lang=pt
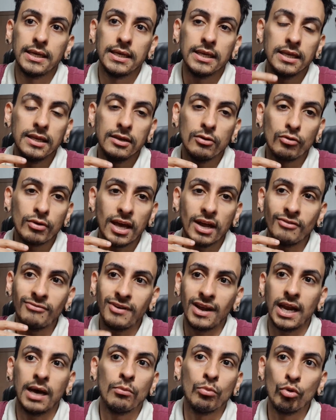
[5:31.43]
e eu quero
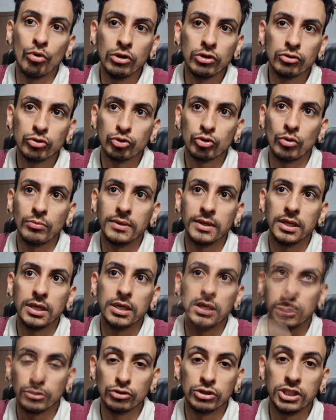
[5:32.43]
falar muito
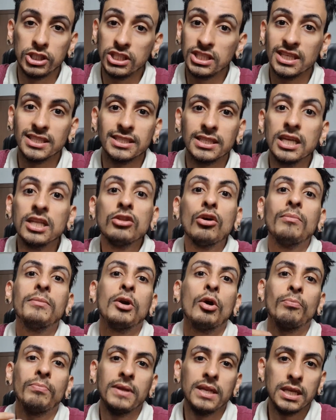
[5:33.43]
sobre as notícias, dando a
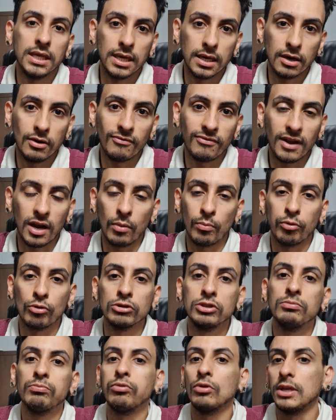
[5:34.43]
minha opinião, falar um
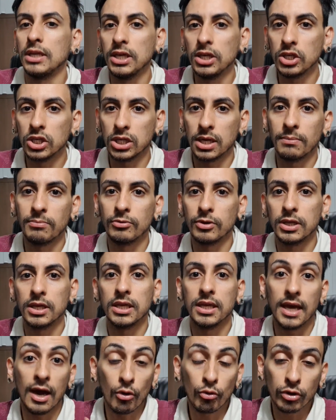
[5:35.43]
pouco de política,
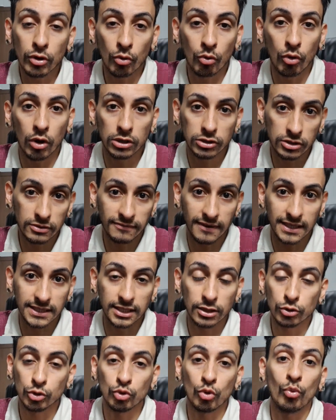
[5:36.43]
porque é o que eu gosto de
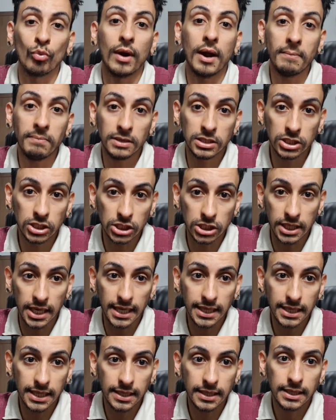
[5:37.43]
fazer. Eu sou um rapper de
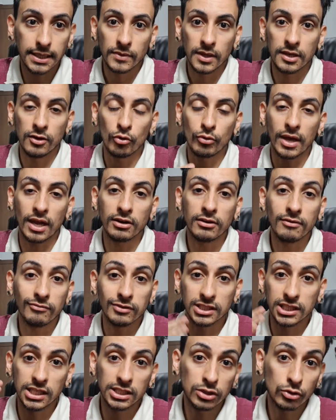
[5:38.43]
direita e eu quero que
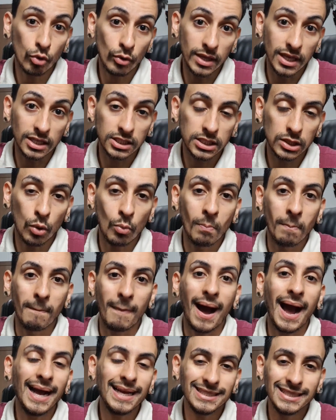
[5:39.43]
vocês conheçam
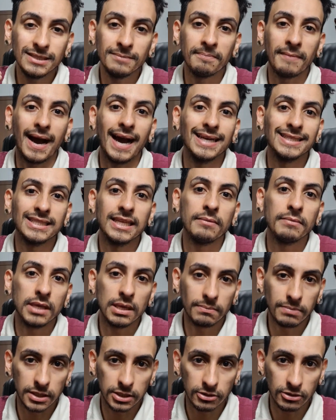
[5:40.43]
mais e mais da
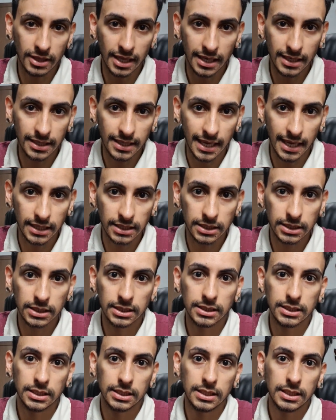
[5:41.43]
minha personalidade.
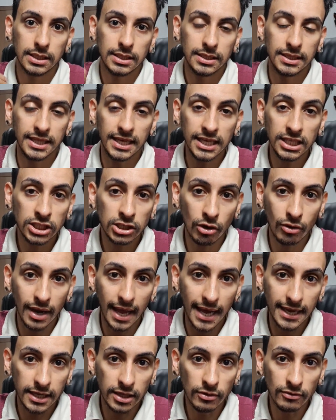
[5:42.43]
Deixa o
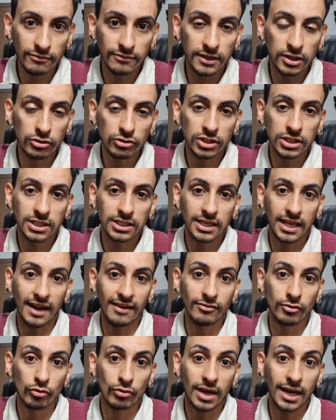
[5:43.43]
like no vídeo, se
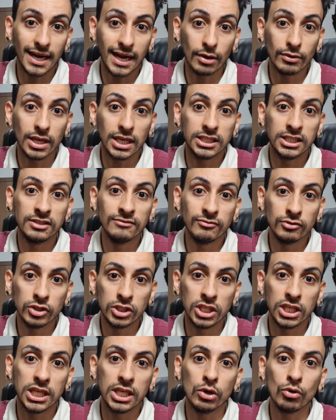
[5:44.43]
inscreve no canal e ativa o
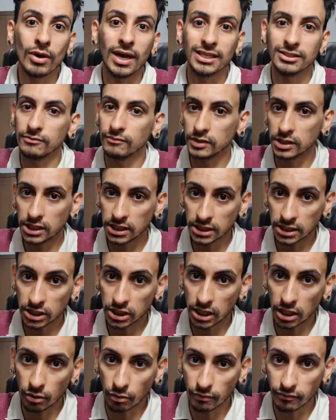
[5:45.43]
sininho caso você
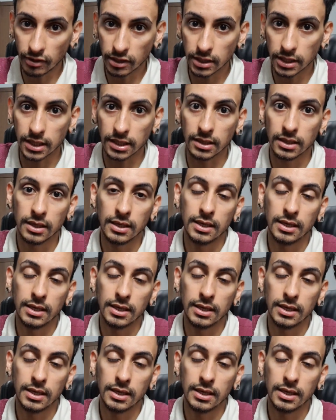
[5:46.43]
seja novo aqui.